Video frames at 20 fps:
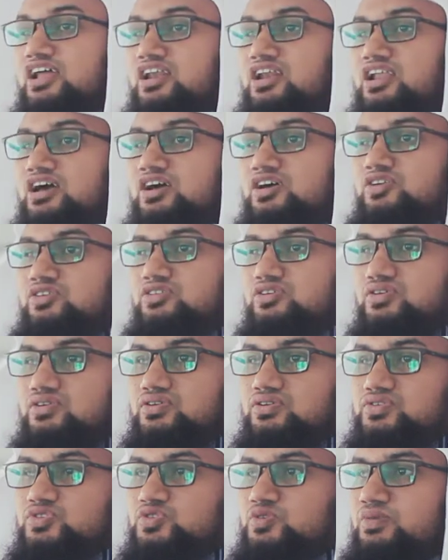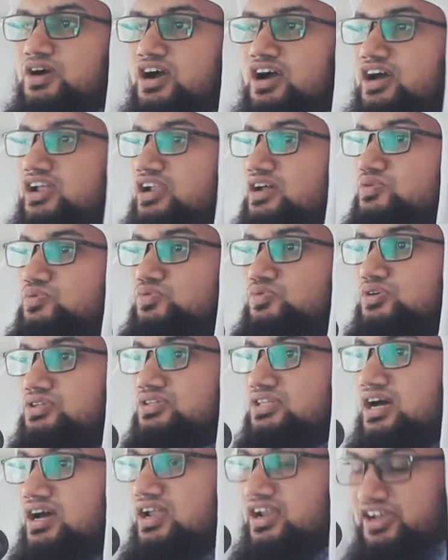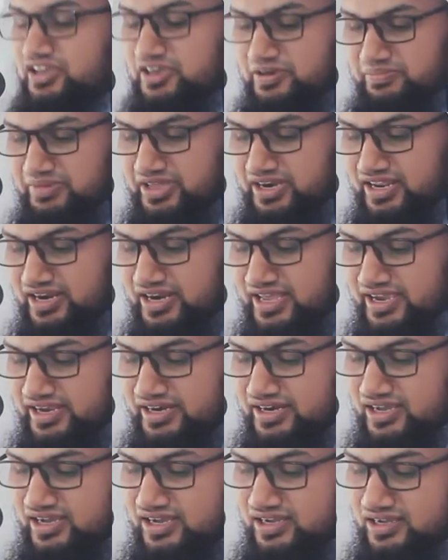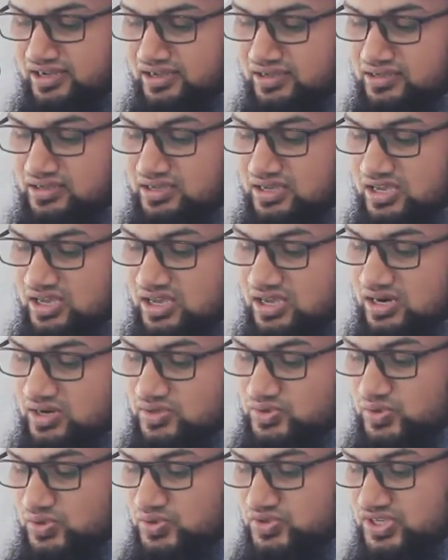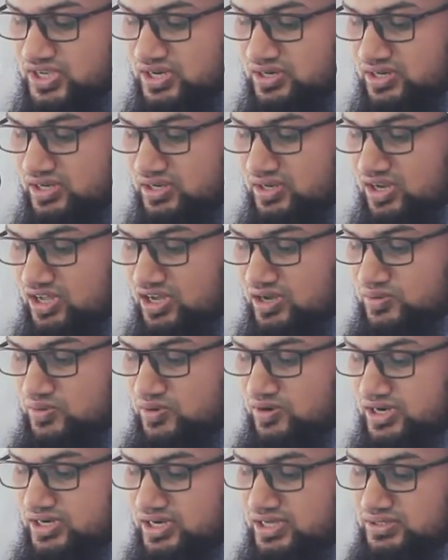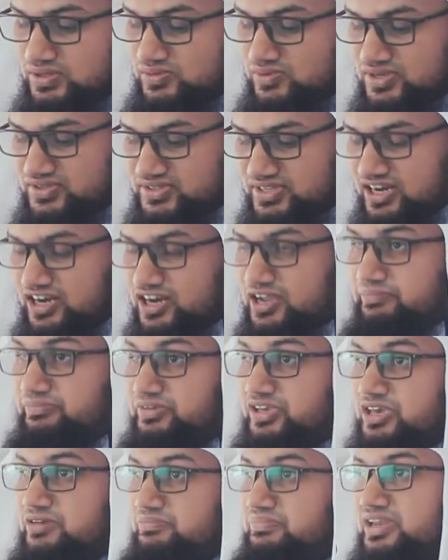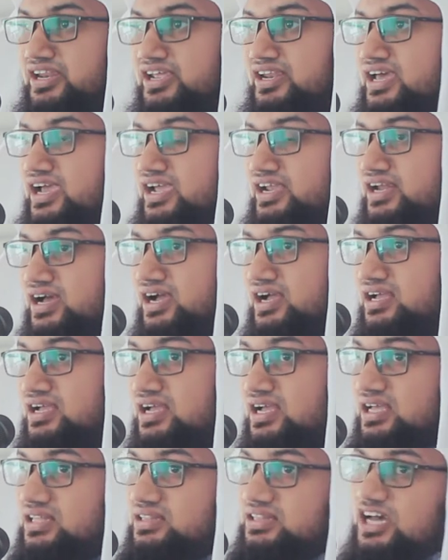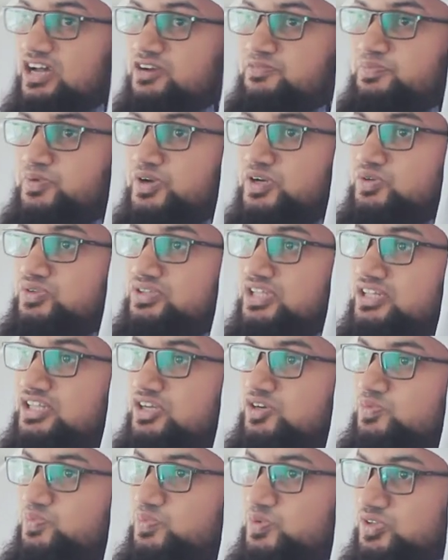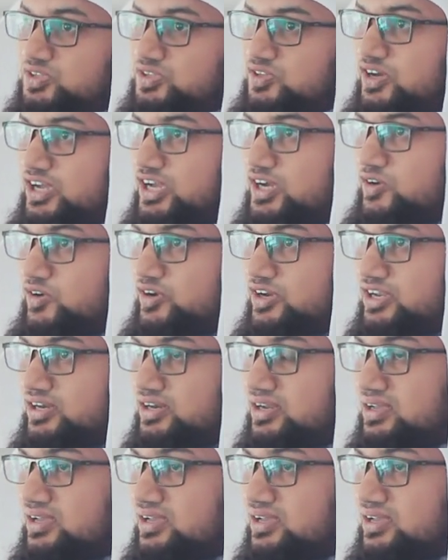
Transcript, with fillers: আল্লাহ সুবাহ মেনে নেয় না রসুল সাল্লাহ আলহিহাসাল্লামকে মেনে নেয় না তারপরেও তাদের উপর দয়া করেন